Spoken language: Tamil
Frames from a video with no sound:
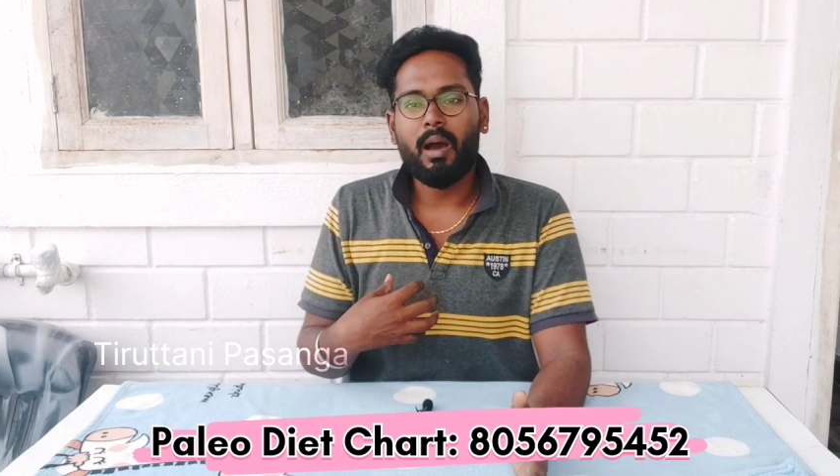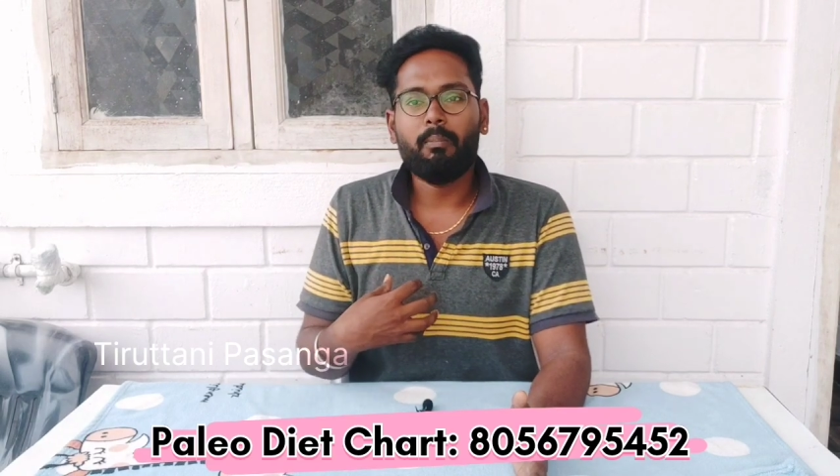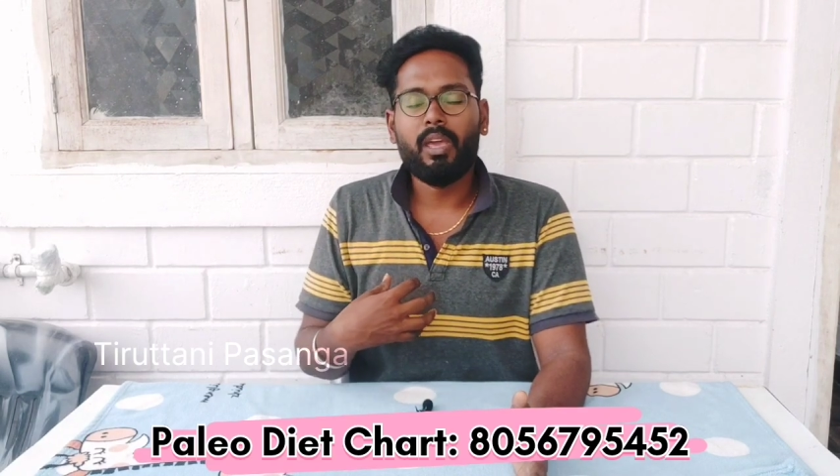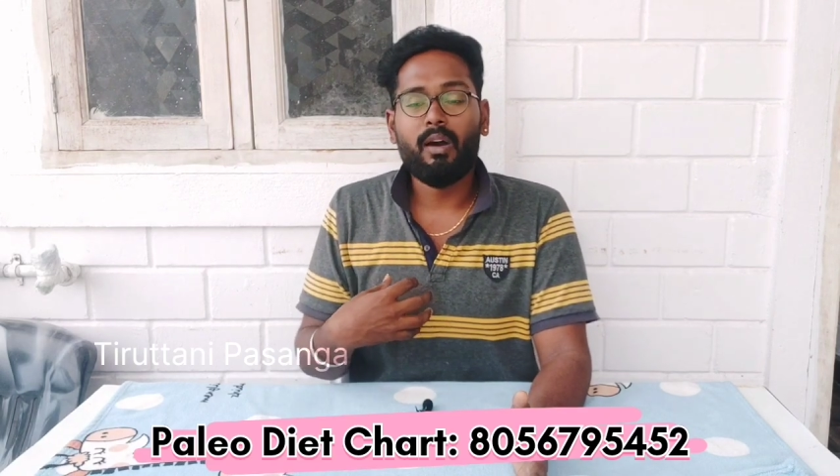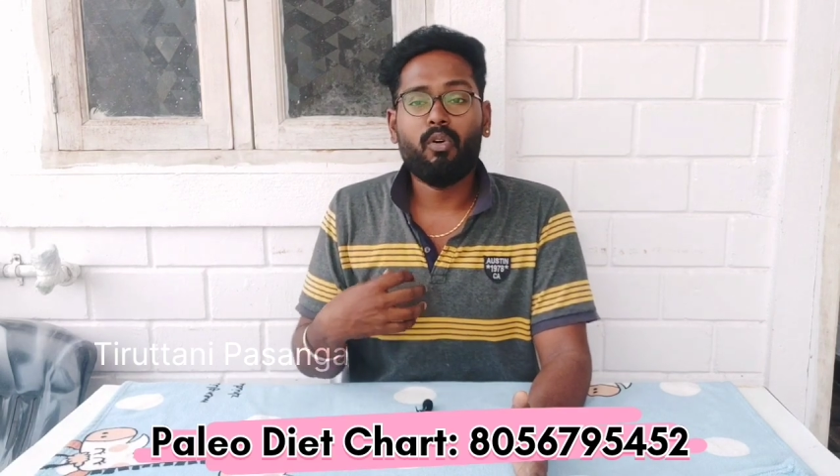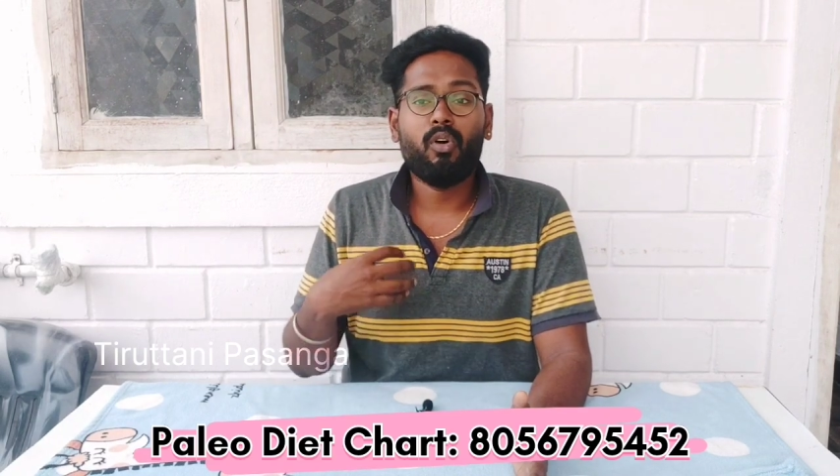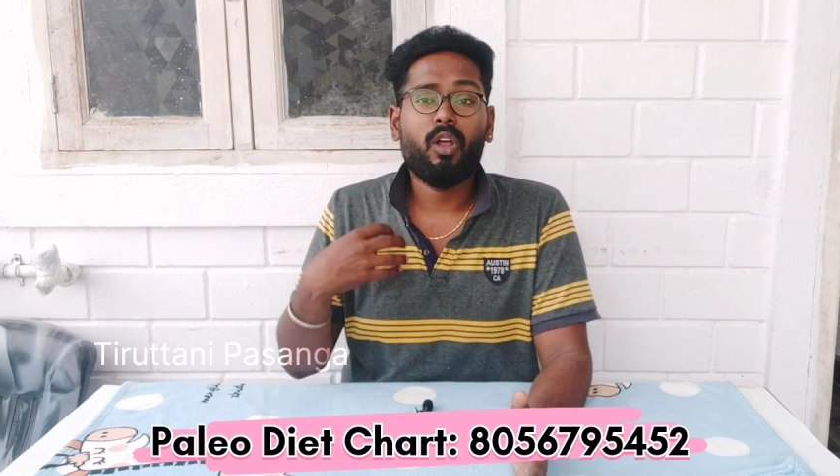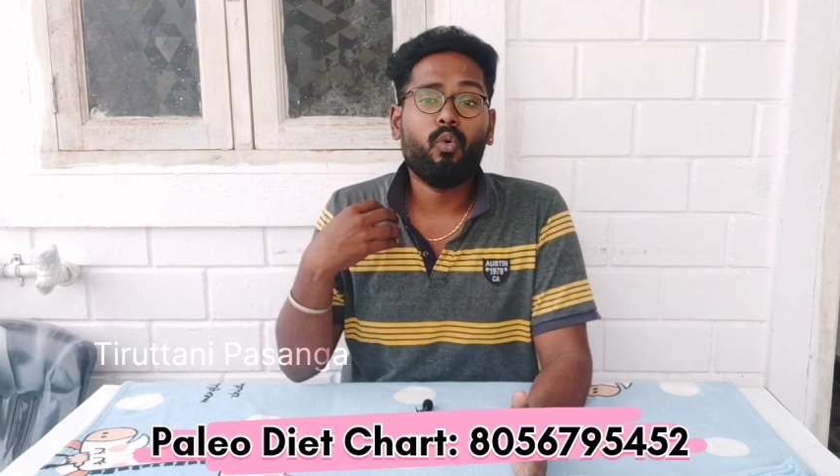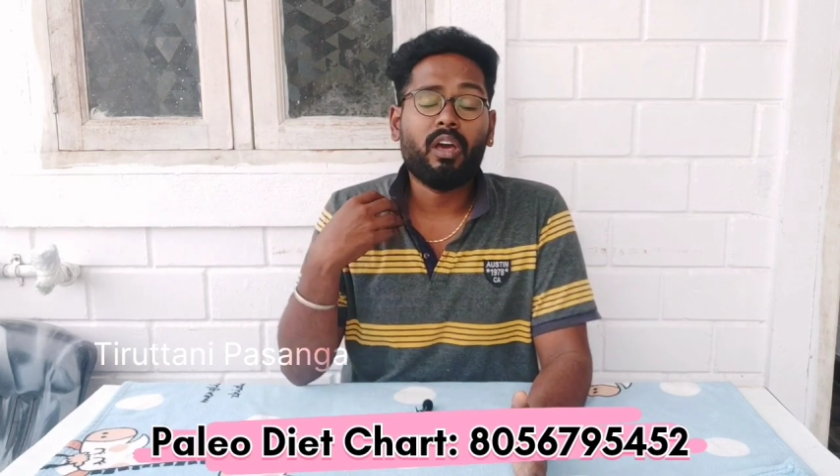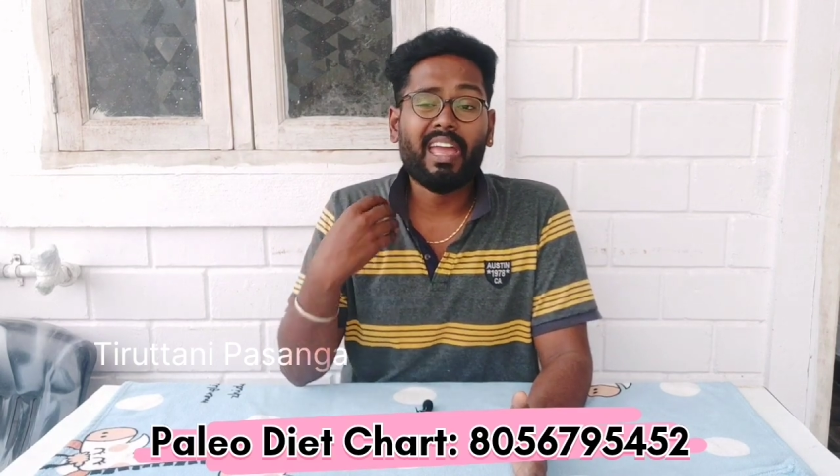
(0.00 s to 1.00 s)
கம்மியாவோ
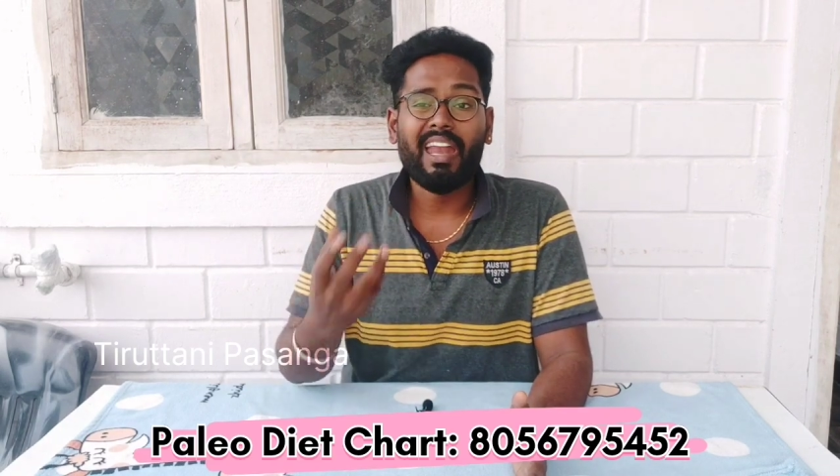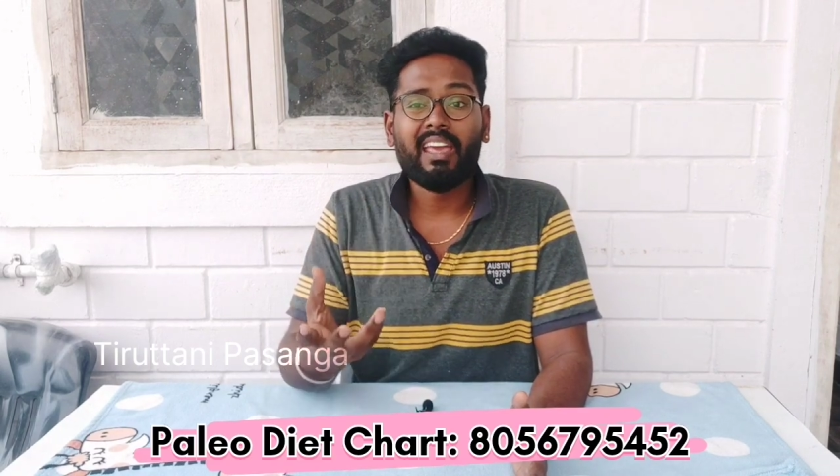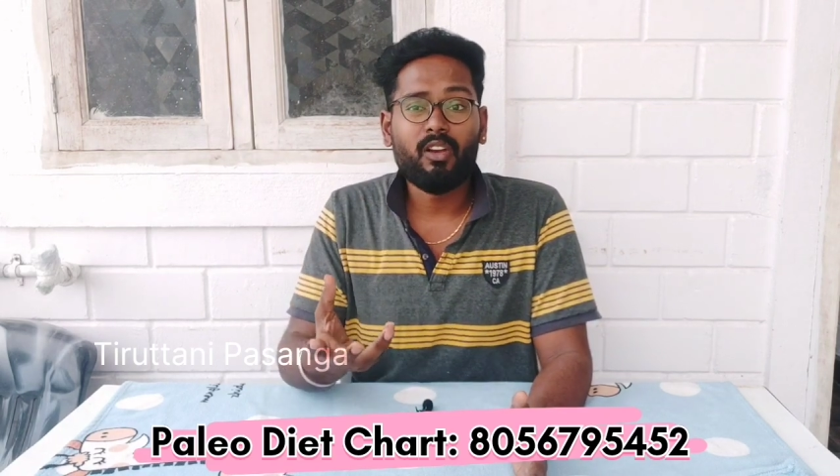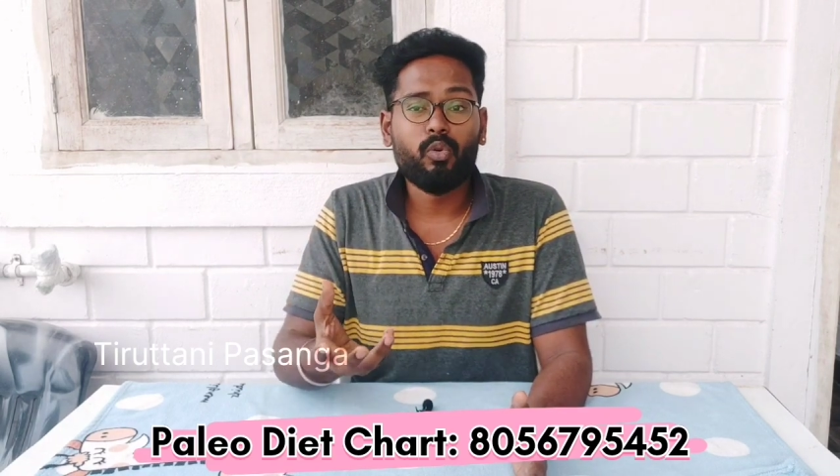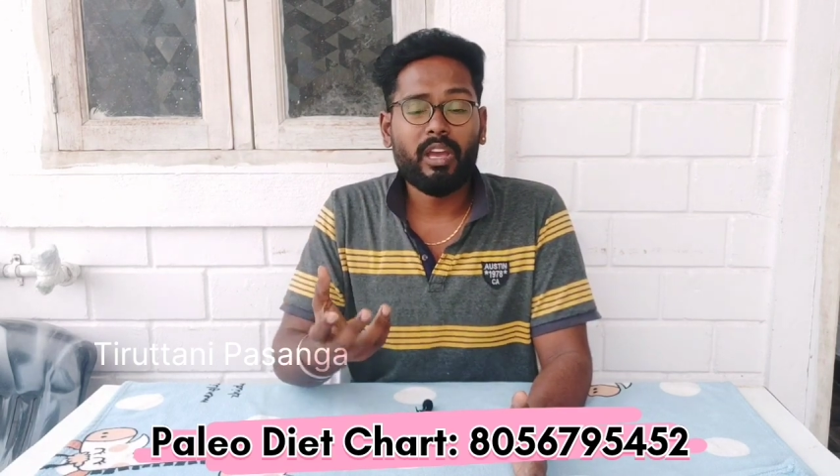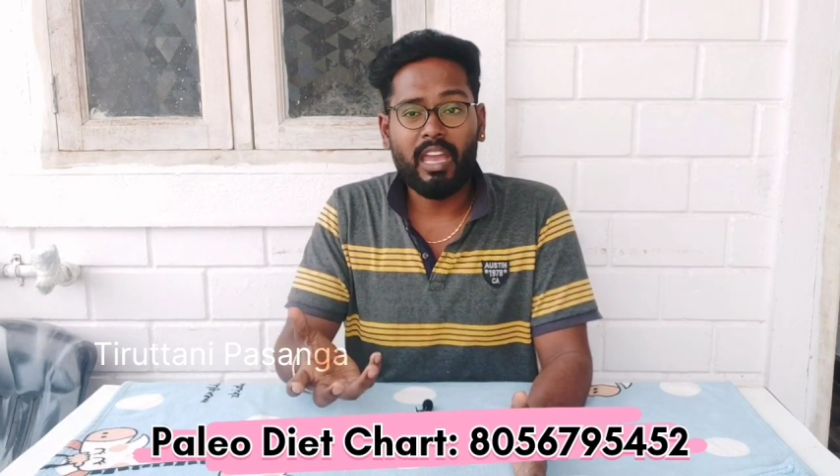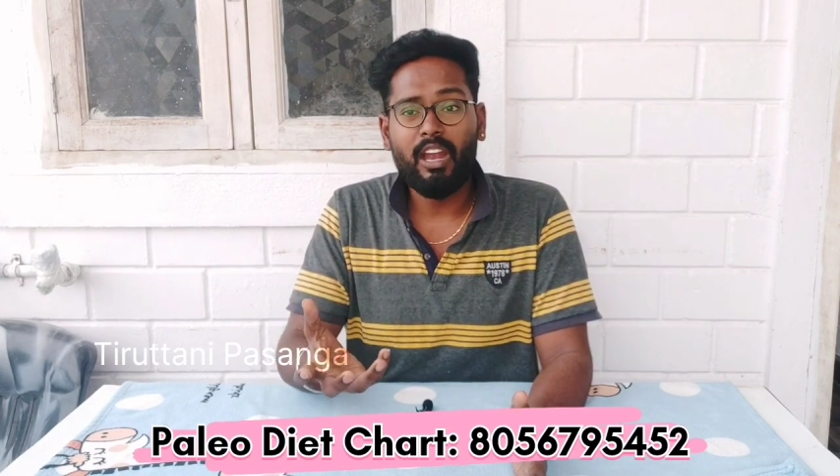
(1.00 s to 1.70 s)
இல்ல உங்களுக்கு கிடைக்கக்கூடிய